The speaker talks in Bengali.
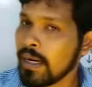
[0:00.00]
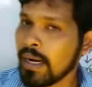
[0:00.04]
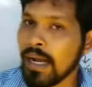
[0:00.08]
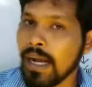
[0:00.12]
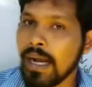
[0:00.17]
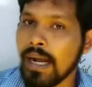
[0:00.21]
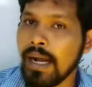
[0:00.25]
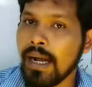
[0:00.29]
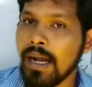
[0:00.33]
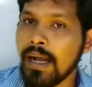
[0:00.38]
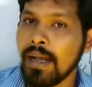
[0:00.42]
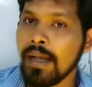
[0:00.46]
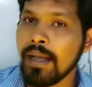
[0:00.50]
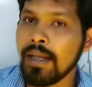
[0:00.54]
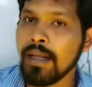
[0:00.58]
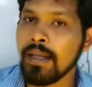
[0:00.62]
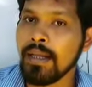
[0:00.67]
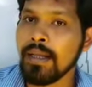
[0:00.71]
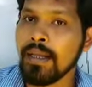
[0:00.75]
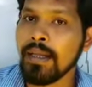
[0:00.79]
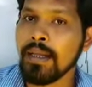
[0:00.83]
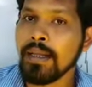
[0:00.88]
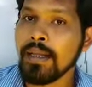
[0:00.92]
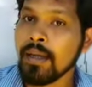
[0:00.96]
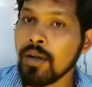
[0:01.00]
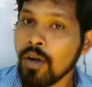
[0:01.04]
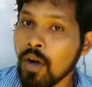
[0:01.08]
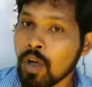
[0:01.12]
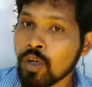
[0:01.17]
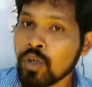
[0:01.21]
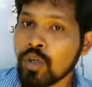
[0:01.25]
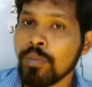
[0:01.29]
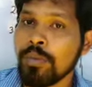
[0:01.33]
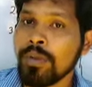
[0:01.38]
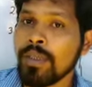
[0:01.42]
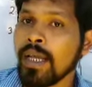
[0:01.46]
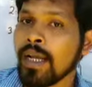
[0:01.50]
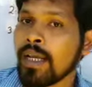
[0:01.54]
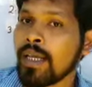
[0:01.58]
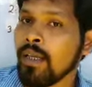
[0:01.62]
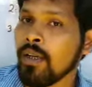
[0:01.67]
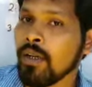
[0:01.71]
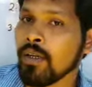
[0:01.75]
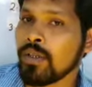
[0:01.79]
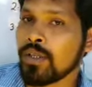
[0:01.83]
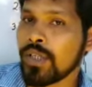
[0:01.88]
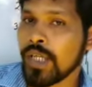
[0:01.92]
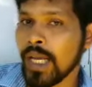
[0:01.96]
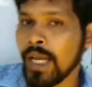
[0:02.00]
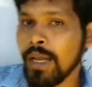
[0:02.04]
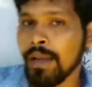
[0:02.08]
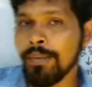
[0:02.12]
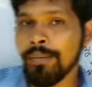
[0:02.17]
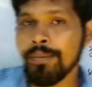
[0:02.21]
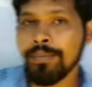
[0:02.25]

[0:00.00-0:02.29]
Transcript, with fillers: না অসুবিধা কি হচ্ছে